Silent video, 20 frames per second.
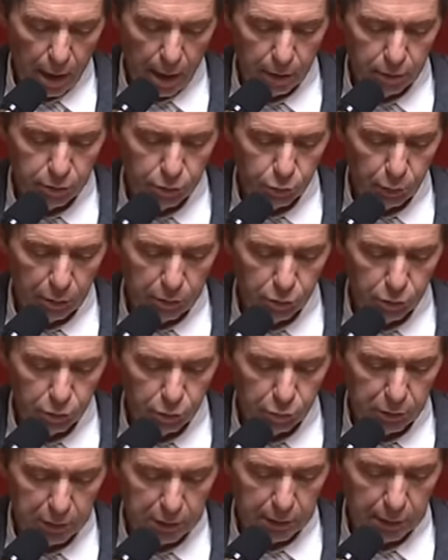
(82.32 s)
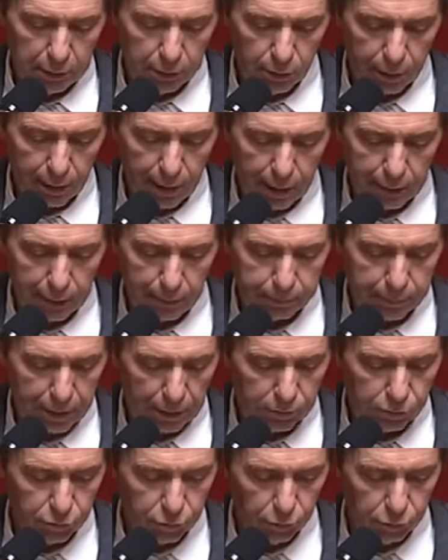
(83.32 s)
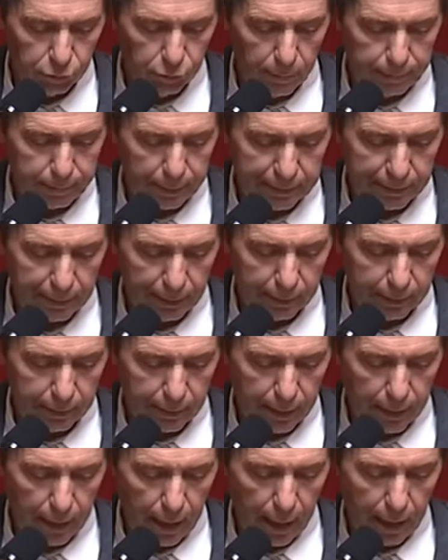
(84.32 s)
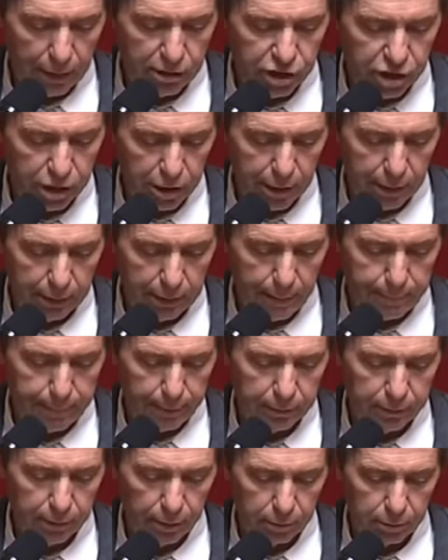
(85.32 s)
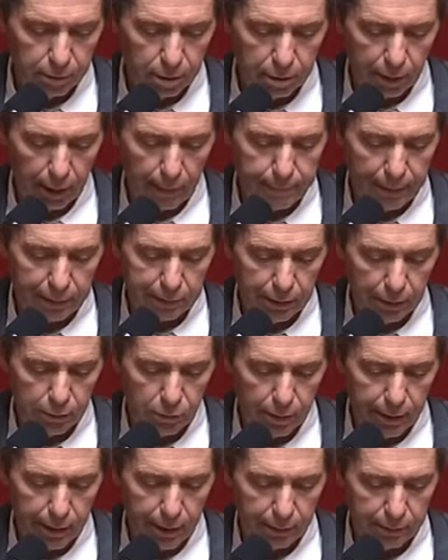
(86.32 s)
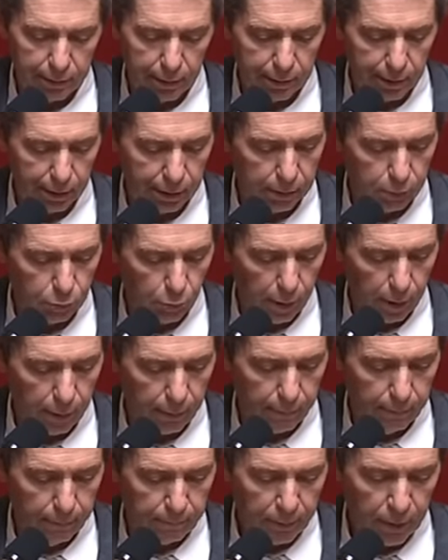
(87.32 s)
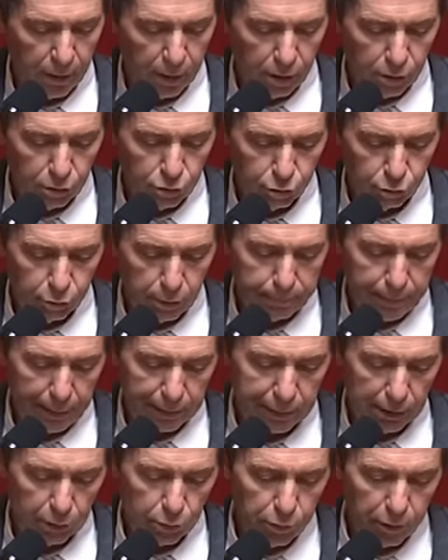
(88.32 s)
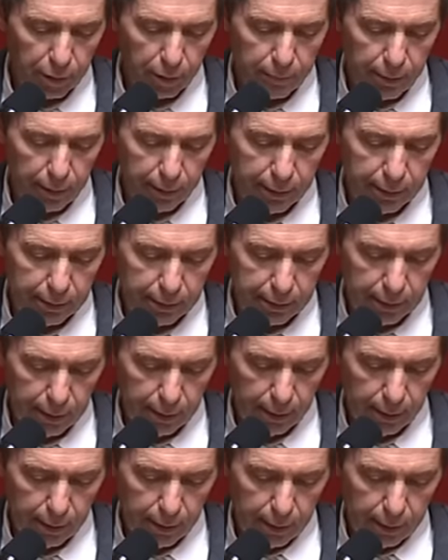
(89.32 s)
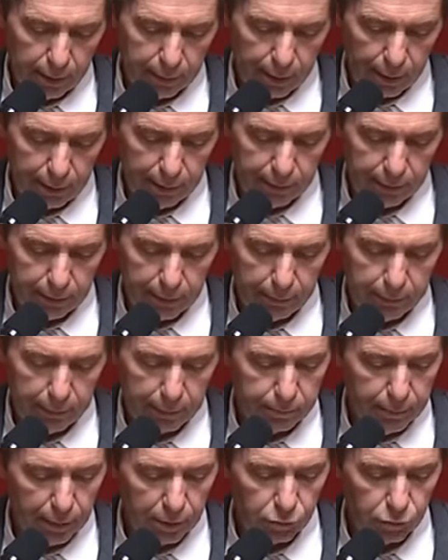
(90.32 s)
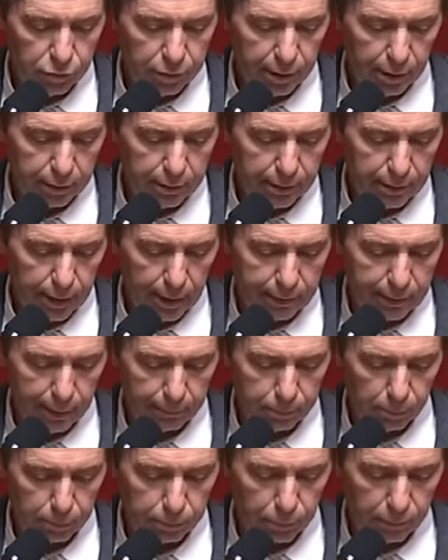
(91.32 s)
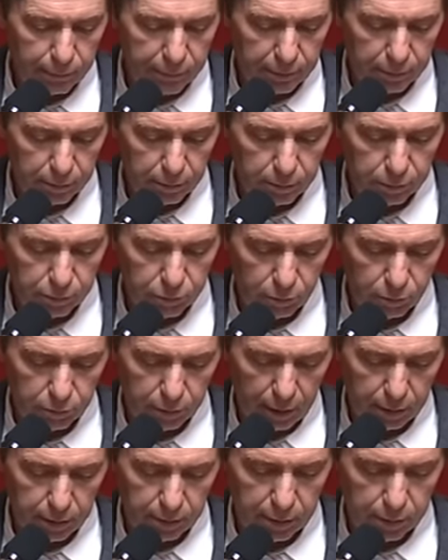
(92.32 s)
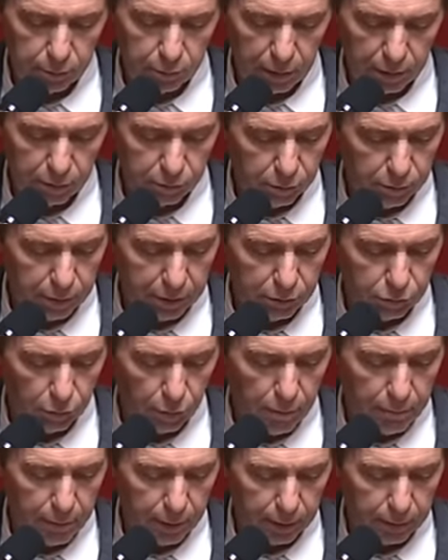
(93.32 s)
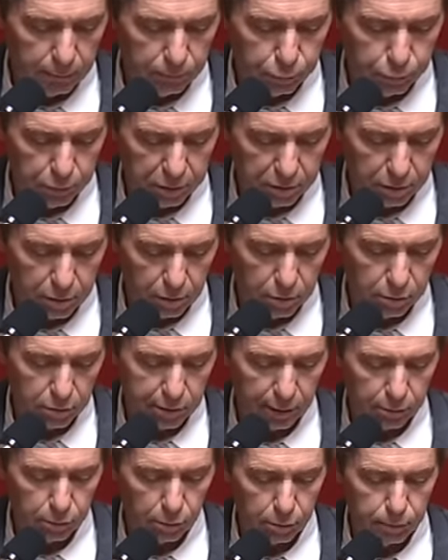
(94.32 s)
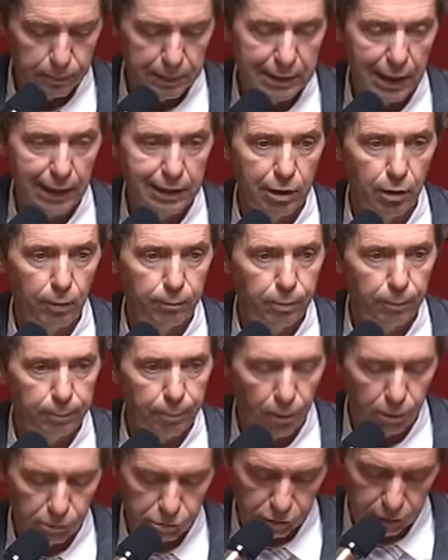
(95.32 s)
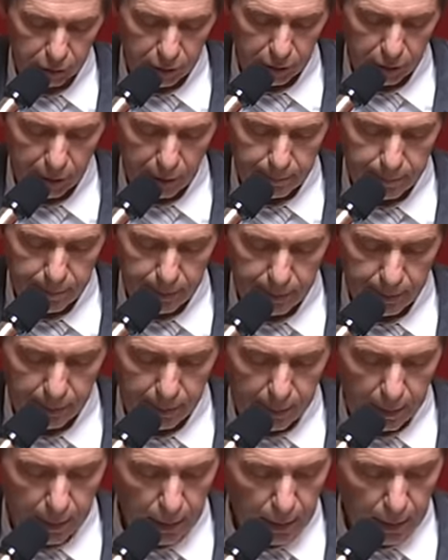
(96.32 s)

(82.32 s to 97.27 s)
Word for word: en soins de suite et de réadaptation une patientèle âgée et dépendante très particulière à ces territoires. Je suis particulièrement inquiet, car les établissements concernés dans les Alpes-de-Provence sont en situation d'isolement, puisque le centre hospitalier le plus proche d'Igny-les-Bains